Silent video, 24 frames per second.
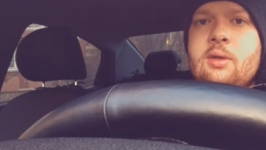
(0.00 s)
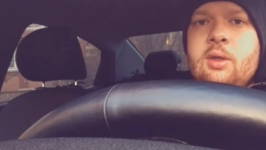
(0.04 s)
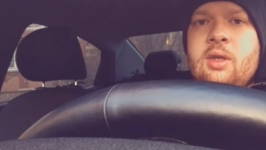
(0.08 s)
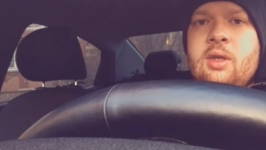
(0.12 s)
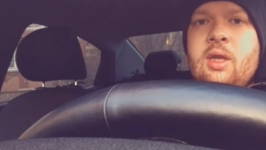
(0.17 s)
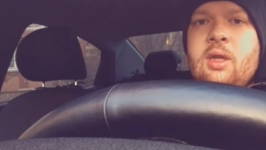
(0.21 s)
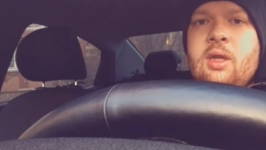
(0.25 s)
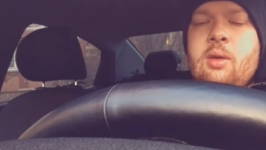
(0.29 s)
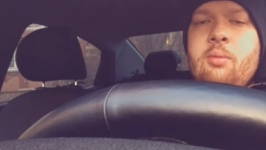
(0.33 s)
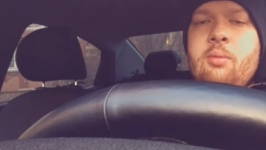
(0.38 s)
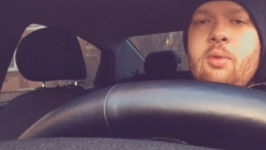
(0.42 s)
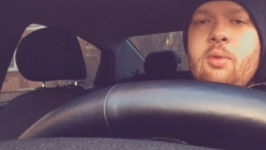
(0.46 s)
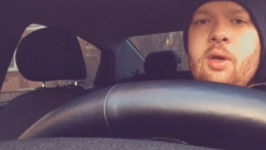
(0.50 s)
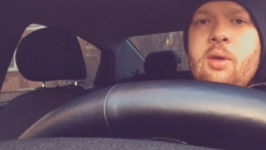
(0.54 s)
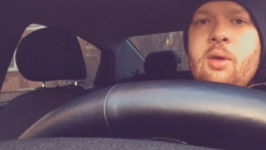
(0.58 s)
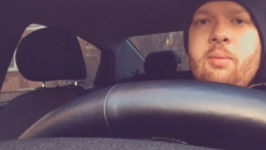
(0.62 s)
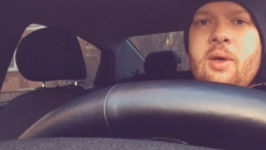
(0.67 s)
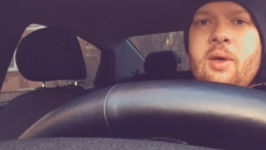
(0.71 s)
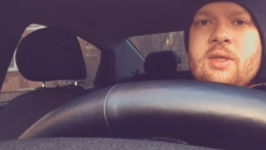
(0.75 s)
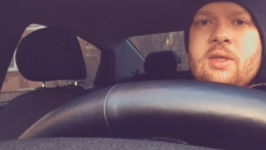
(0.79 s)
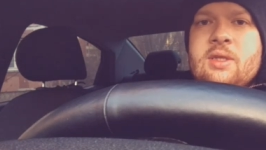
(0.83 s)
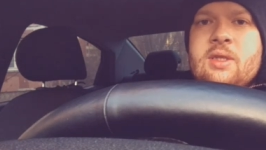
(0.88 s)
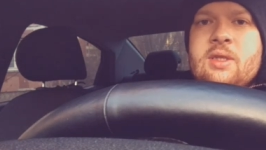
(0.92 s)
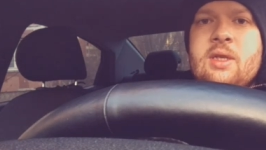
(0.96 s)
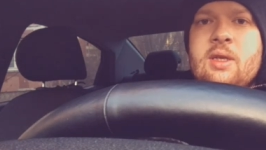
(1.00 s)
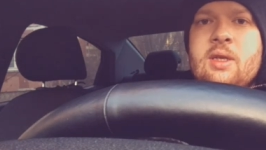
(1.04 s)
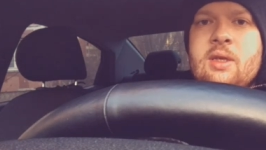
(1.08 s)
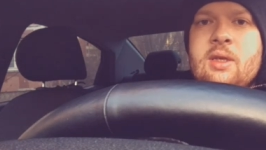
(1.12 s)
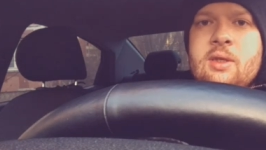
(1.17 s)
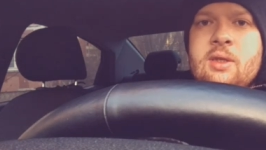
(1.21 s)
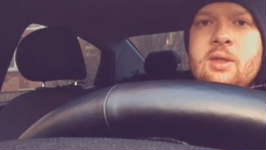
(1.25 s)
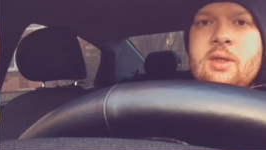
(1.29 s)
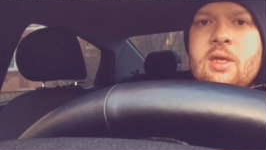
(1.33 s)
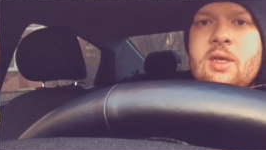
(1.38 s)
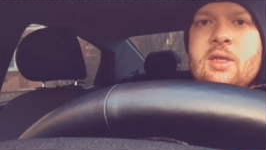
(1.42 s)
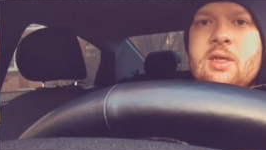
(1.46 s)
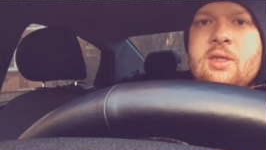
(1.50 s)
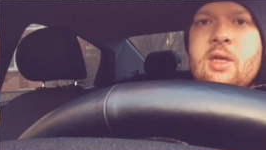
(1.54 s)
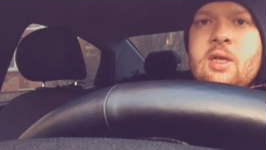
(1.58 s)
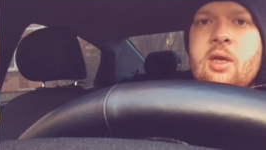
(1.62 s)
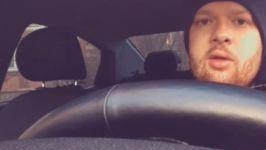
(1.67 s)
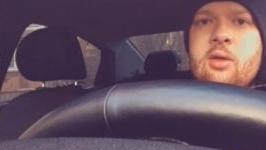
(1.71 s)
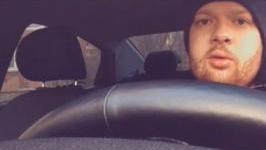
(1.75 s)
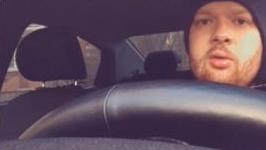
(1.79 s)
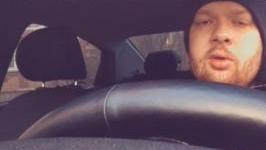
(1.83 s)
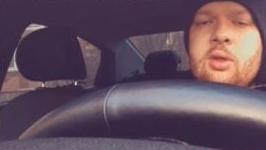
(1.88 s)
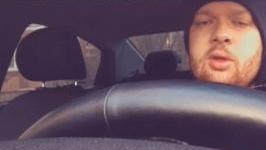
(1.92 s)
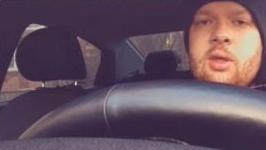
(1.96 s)
Где-то были пасы
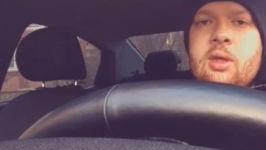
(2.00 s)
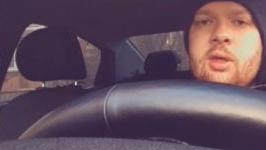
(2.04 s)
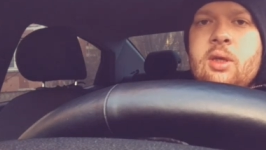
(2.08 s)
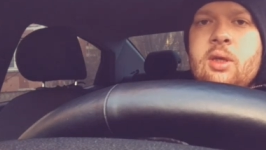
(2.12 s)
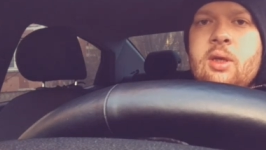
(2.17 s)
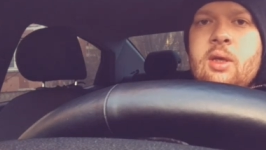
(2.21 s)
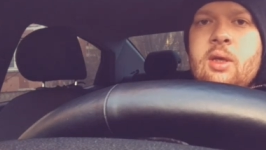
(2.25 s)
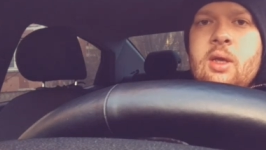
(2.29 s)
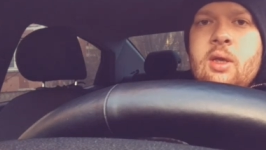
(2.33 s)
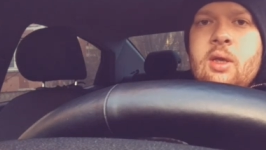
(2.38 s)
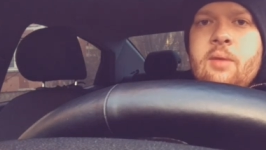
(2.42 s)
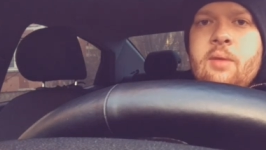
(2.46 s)
недостигнутые